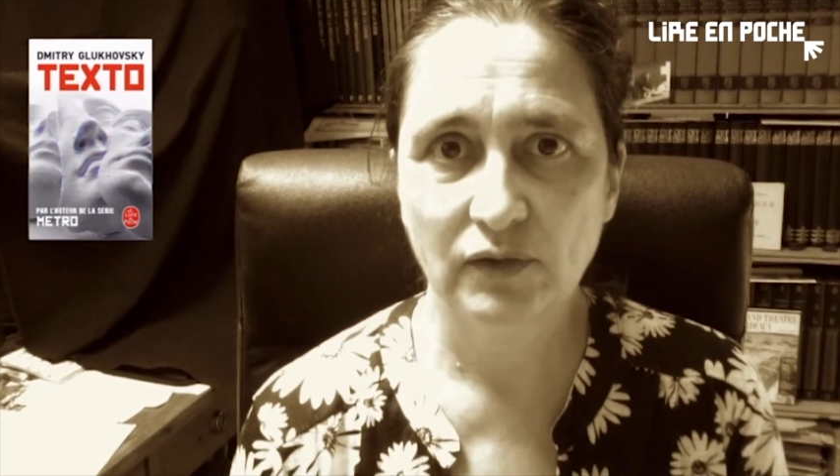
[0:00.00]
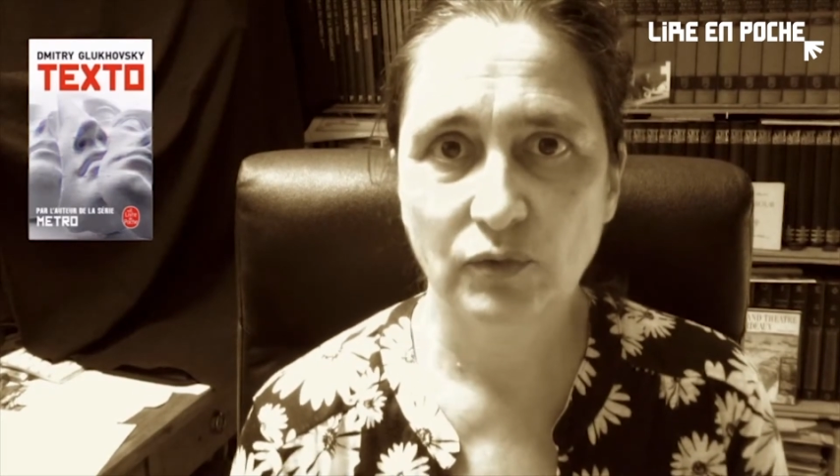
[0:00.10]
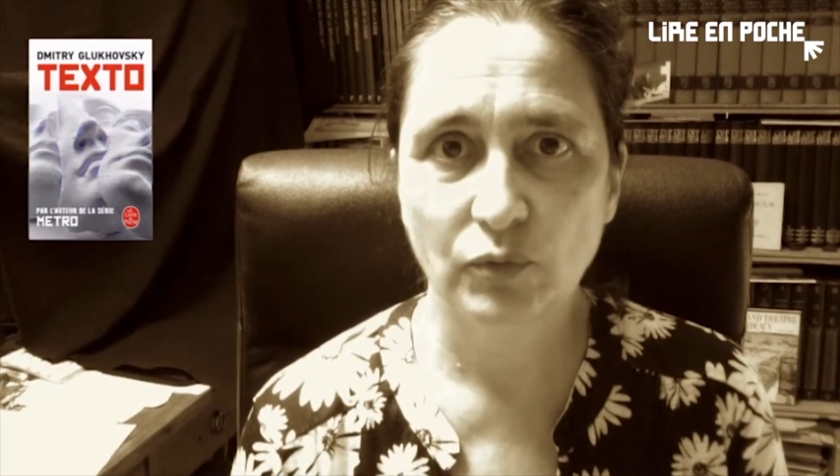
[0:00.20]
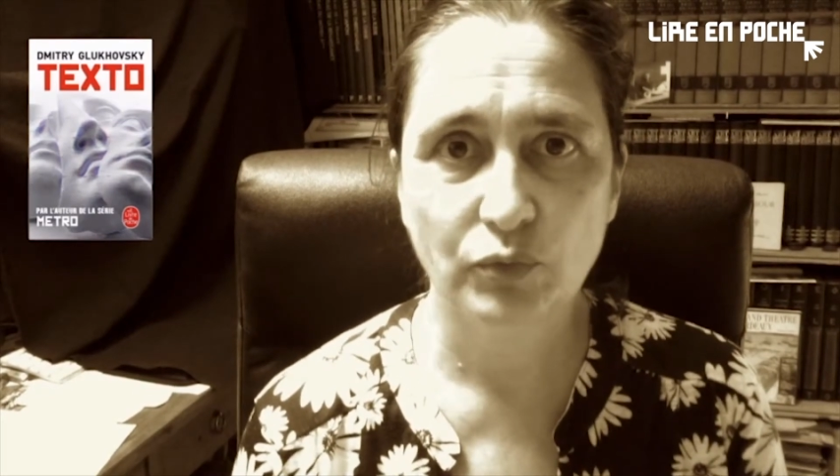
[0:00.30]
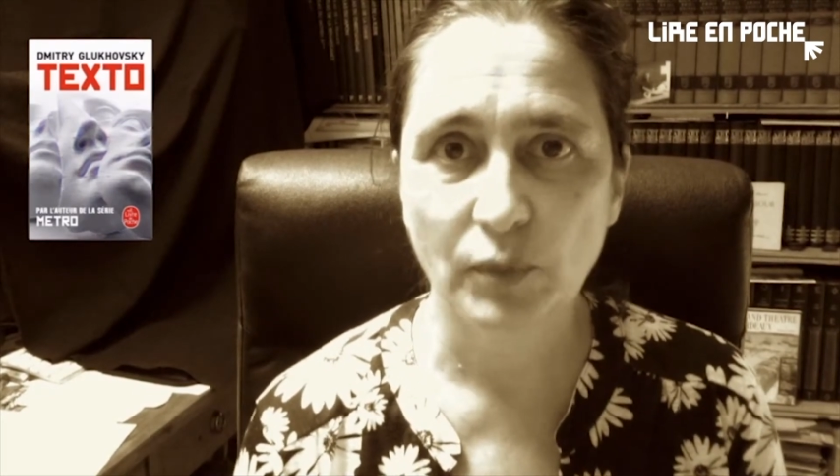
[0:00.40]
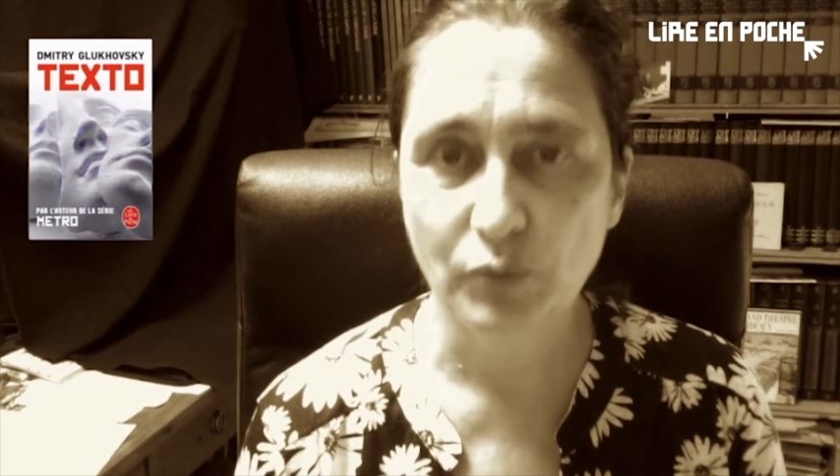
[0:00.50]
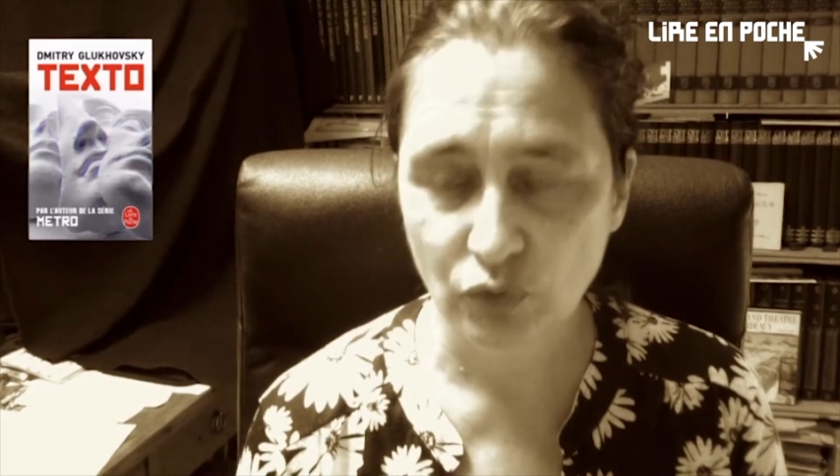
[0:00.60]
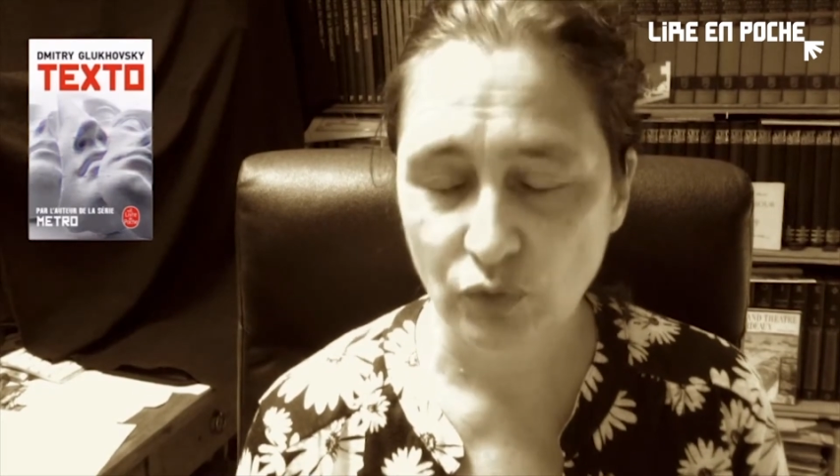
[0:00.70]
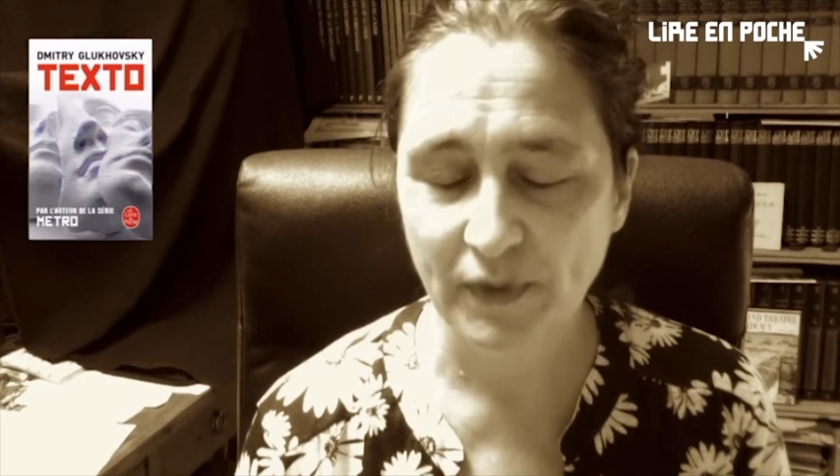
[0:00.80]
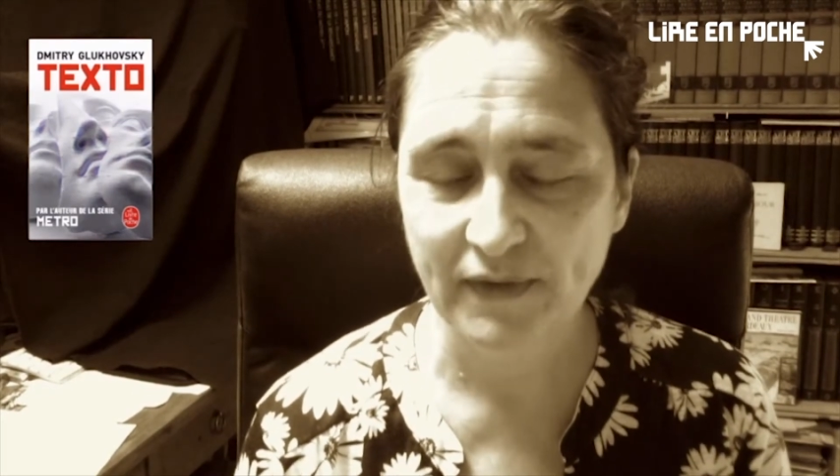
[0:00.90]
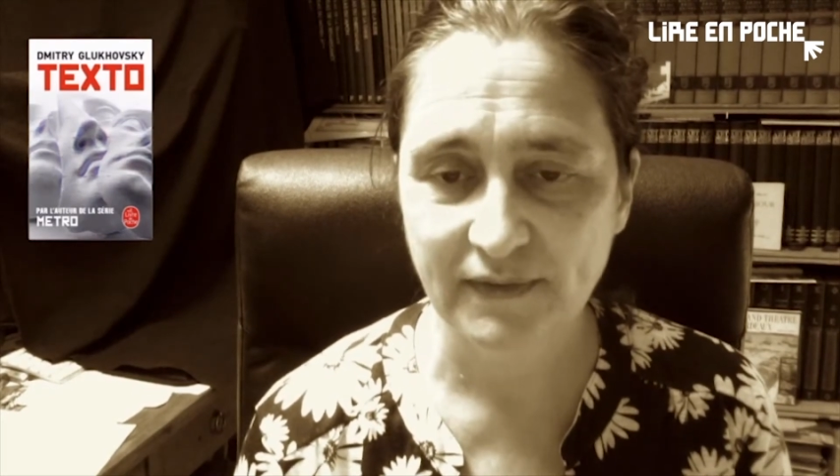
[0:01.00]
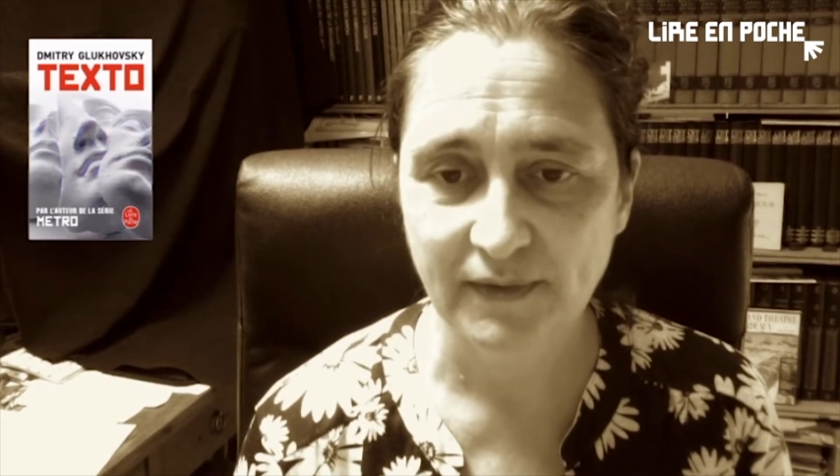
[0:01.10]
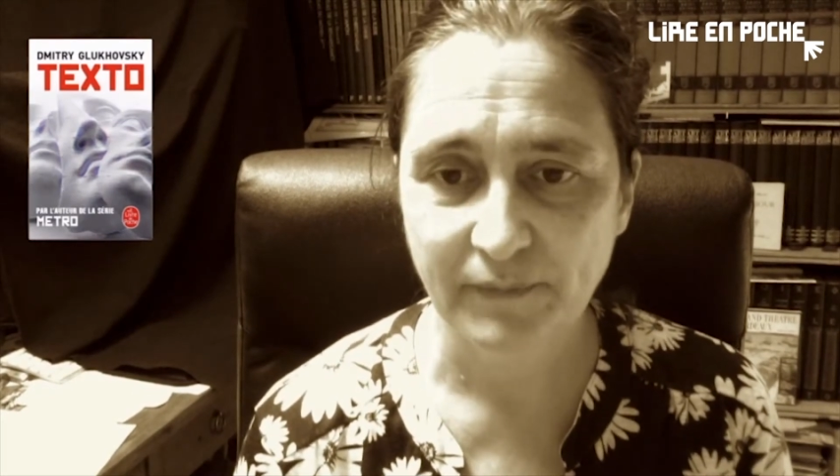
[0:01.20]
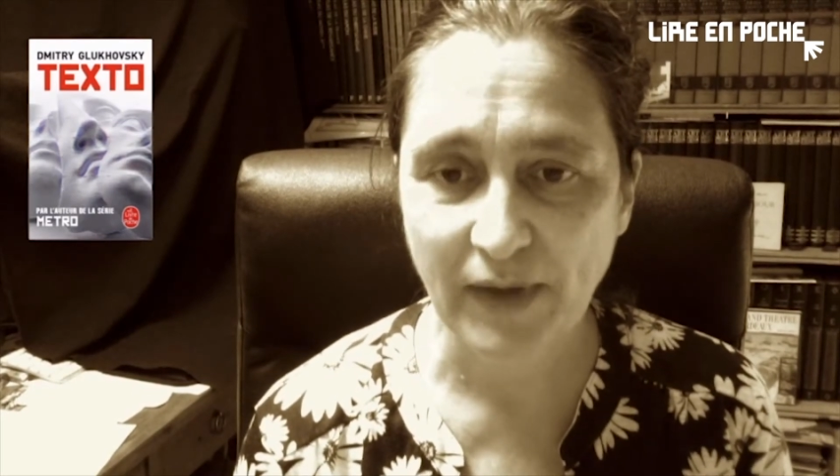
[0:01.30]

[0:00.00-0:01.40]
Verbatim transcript: ne pourra plus se passer.